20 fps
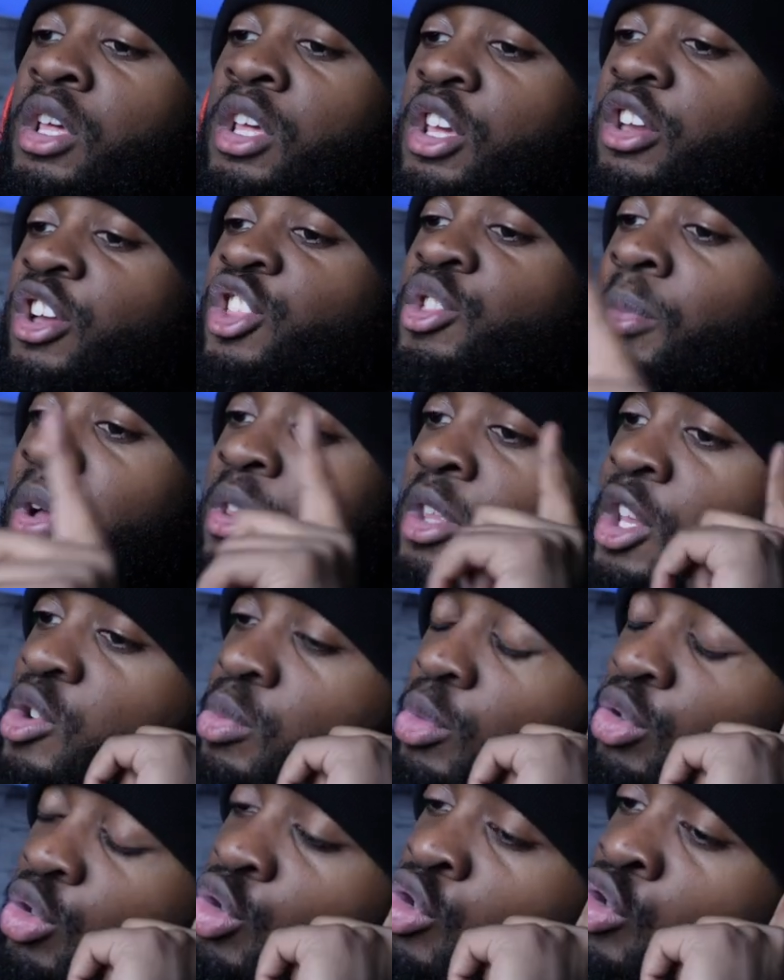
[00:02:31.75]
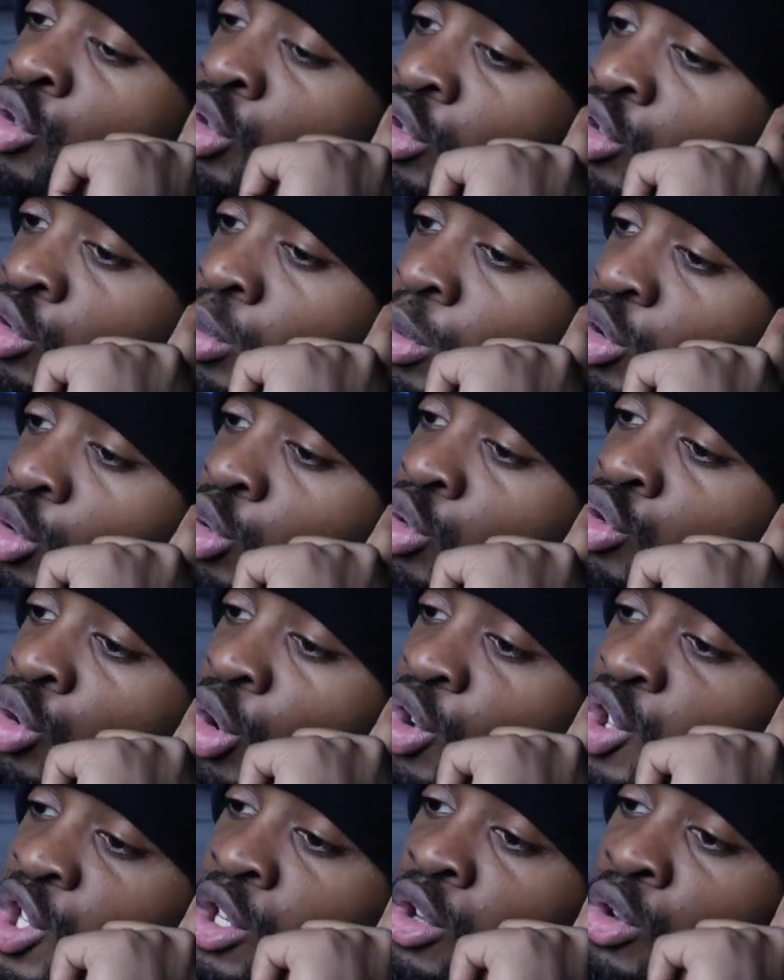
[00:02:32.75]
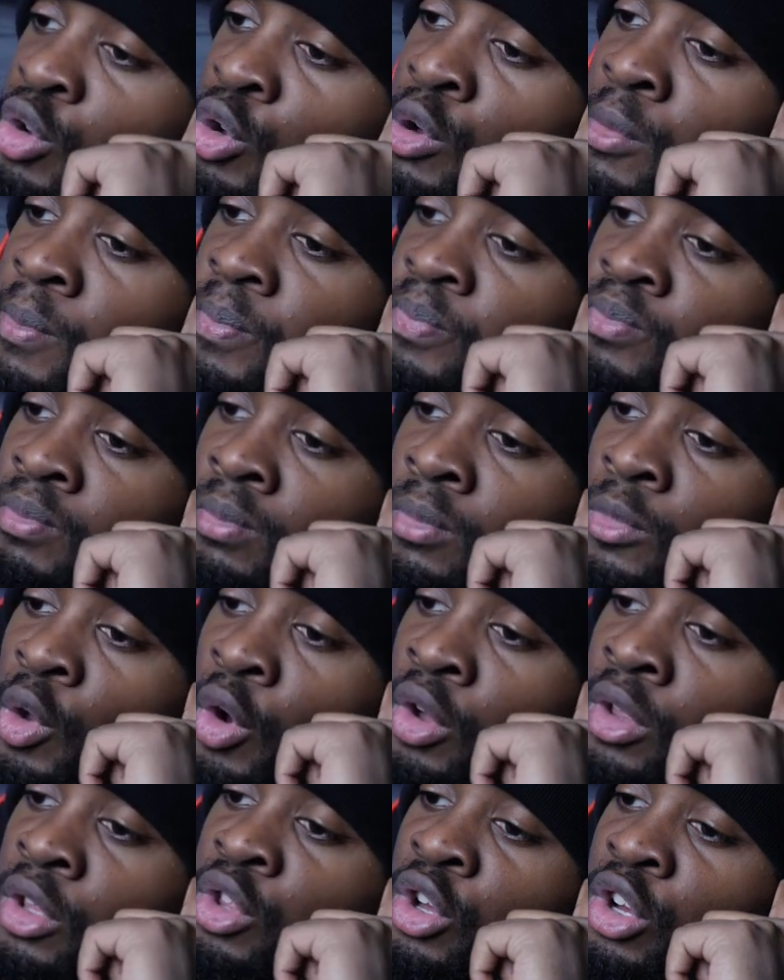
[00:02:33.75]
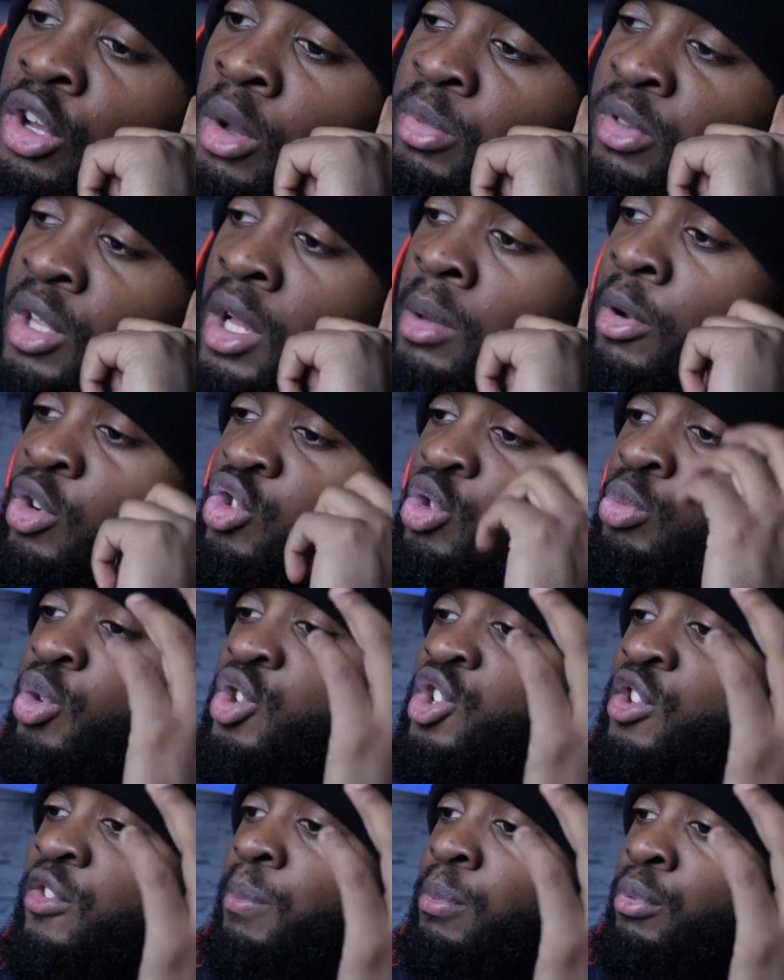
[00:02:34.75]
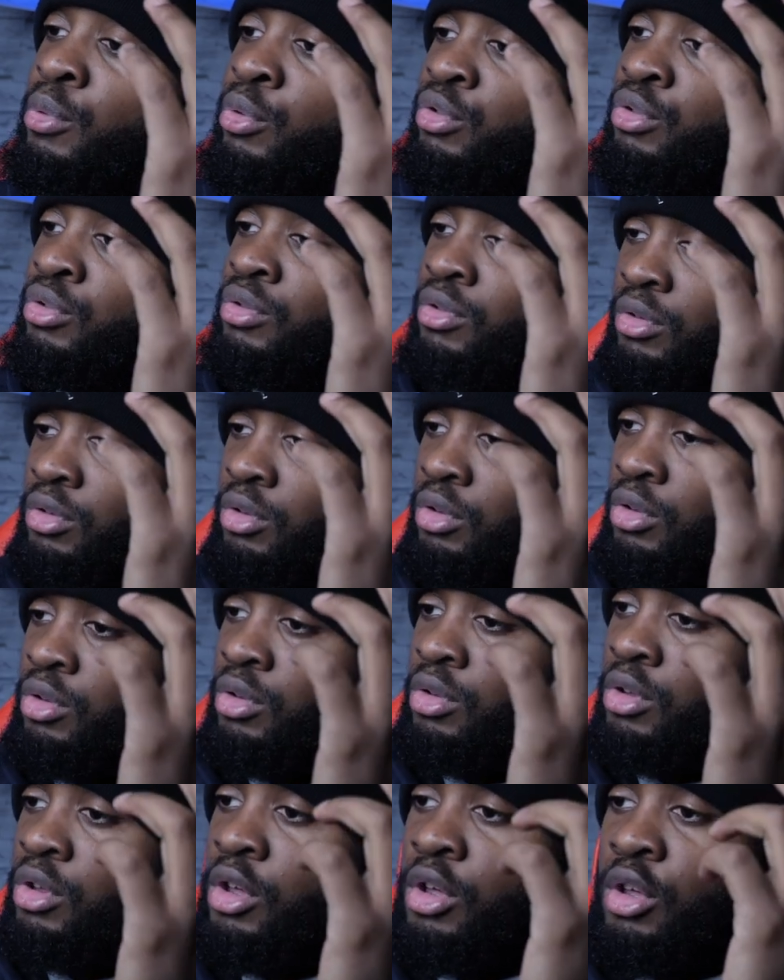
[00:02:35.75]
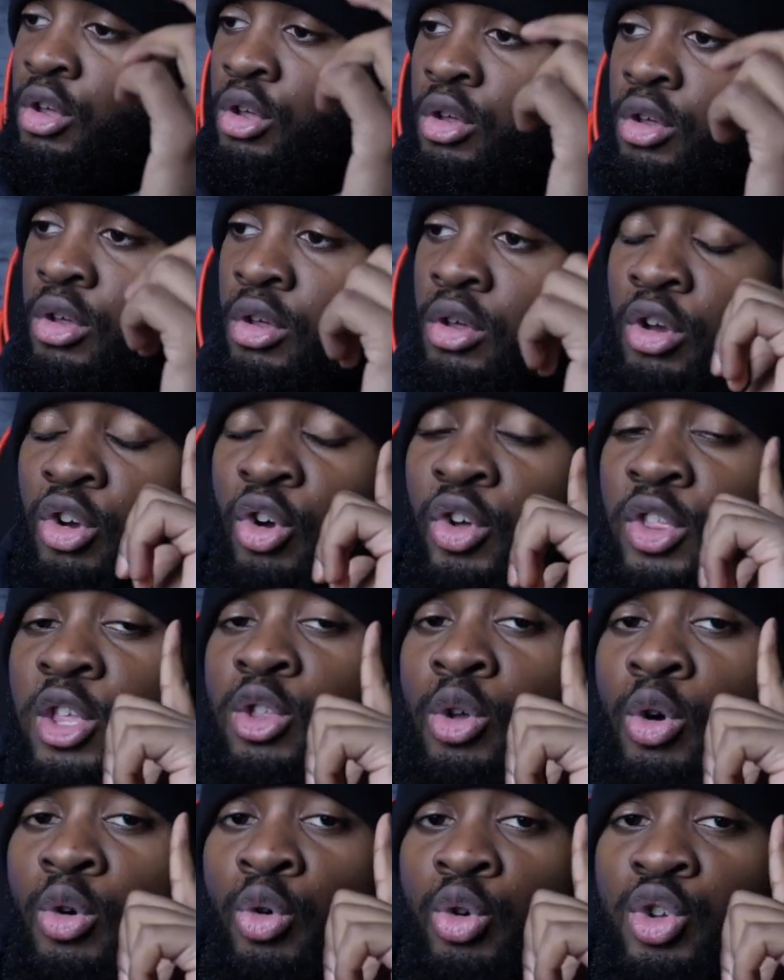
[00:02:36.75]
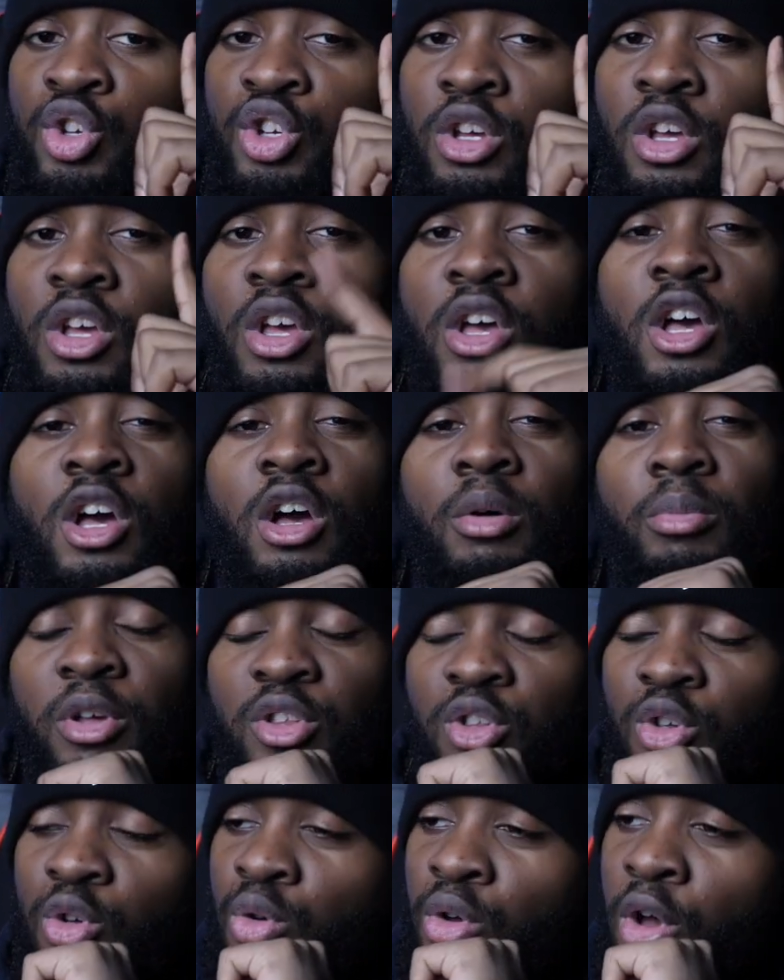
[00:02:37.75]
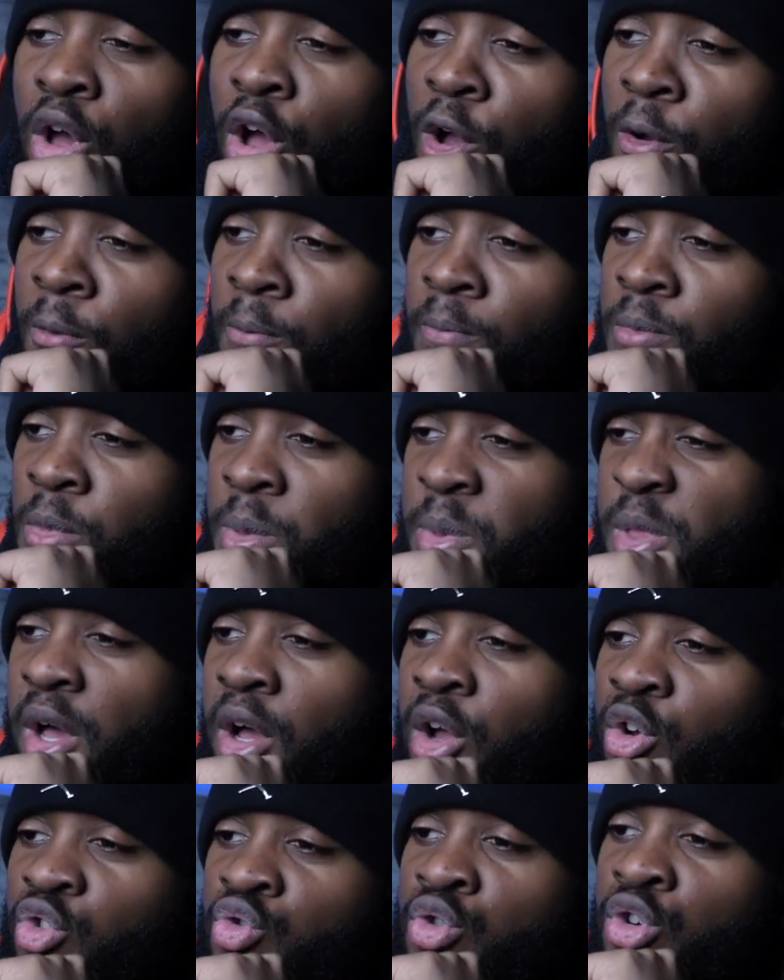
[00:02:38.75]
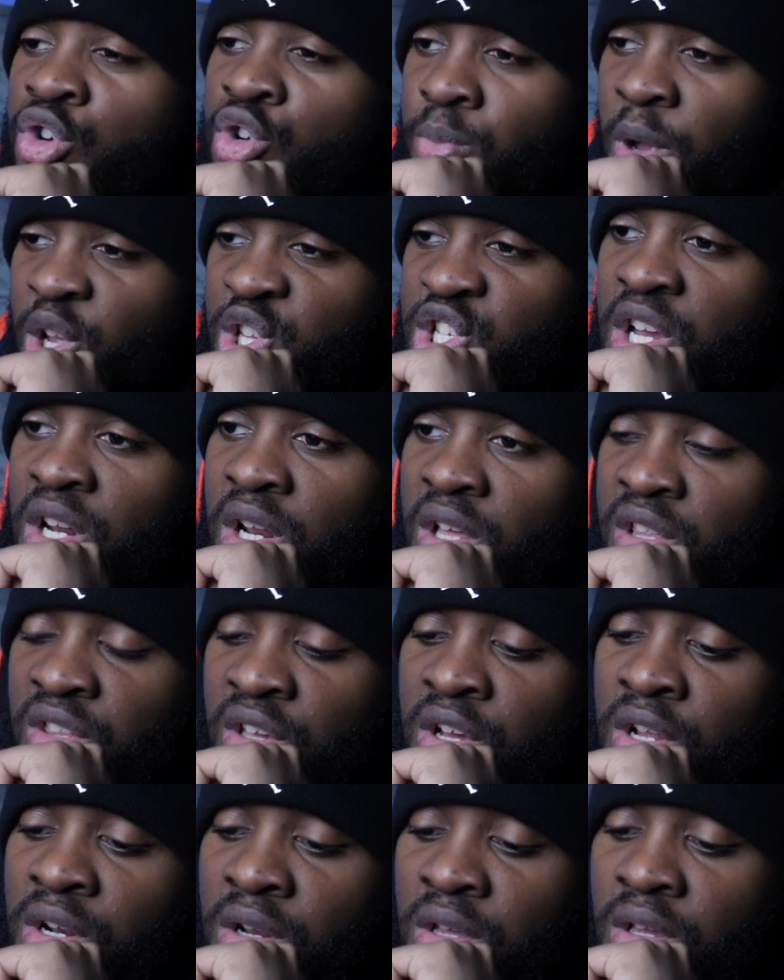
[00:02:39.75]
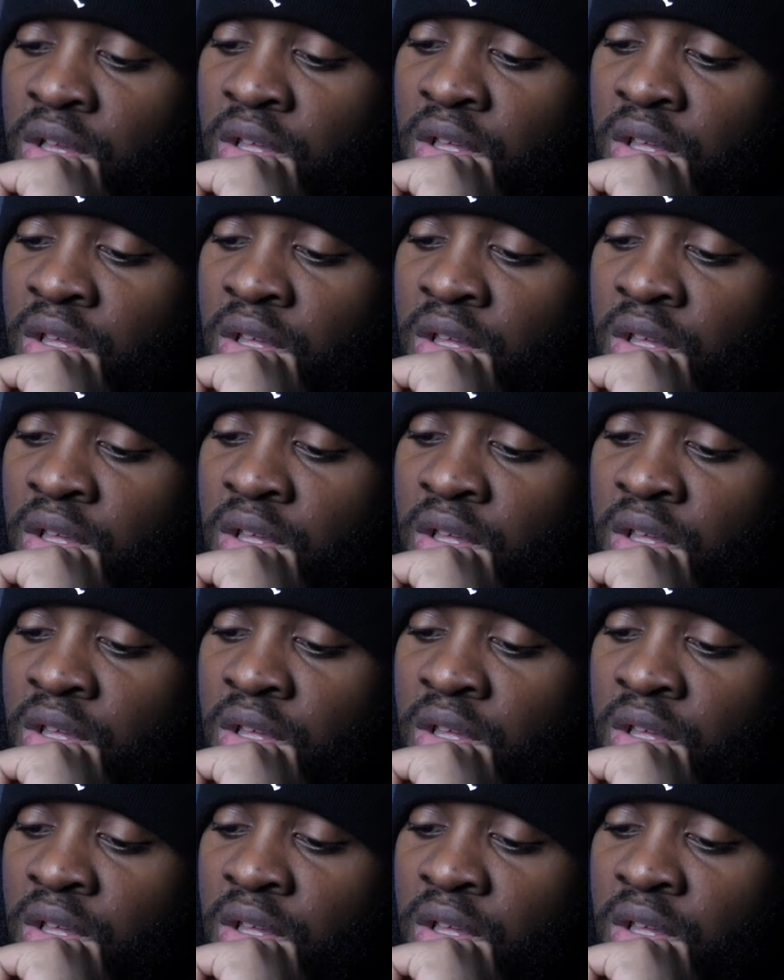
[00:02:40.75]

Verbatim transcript: Et de ma tête, je me suis, je me suis toujours dit que en étant comme ça, bah, je motive plus qu'en étant coach. Parce que euh, un jour, je suis parti à la salle